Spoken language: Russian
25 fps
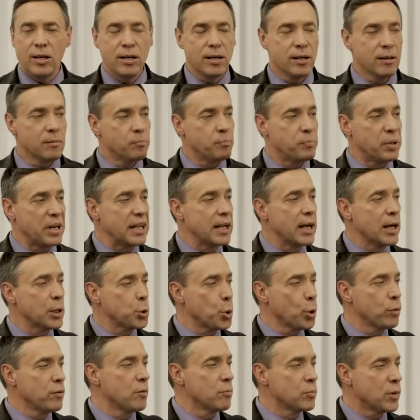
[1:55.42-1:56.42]
и
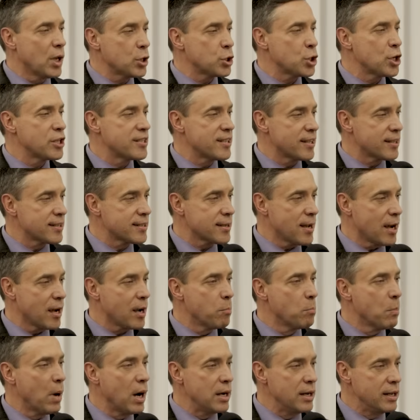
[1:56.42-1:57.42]
приготовим наши
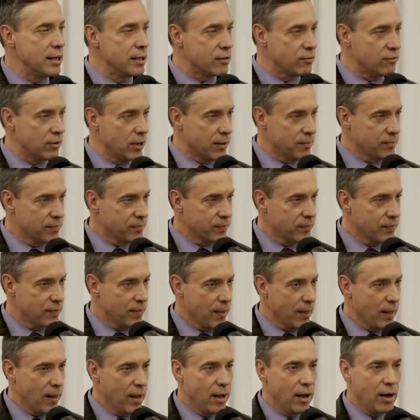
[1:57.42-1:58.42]
сердца к молитве.
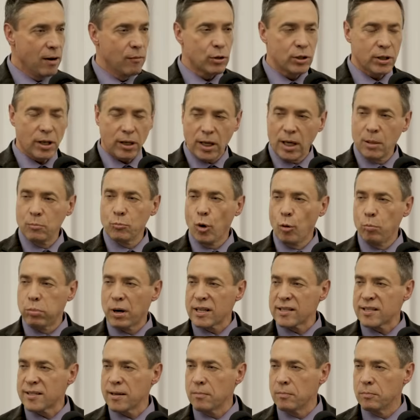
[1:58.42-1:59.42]
Вот таким
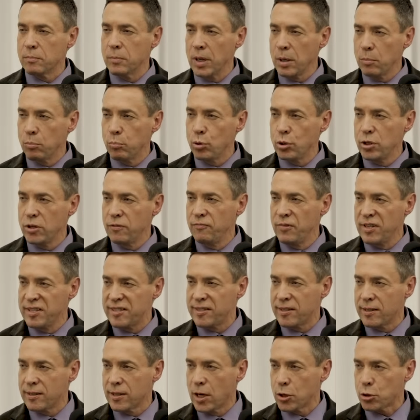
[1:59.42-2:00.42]
образом мы будем
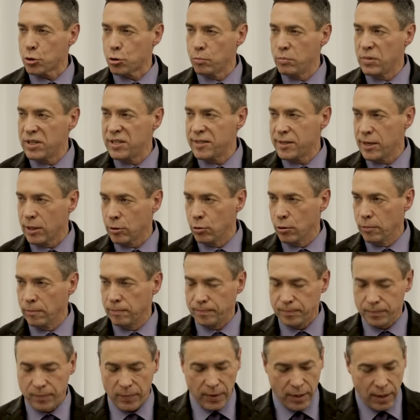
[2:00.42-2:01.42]
вести нашу беседу.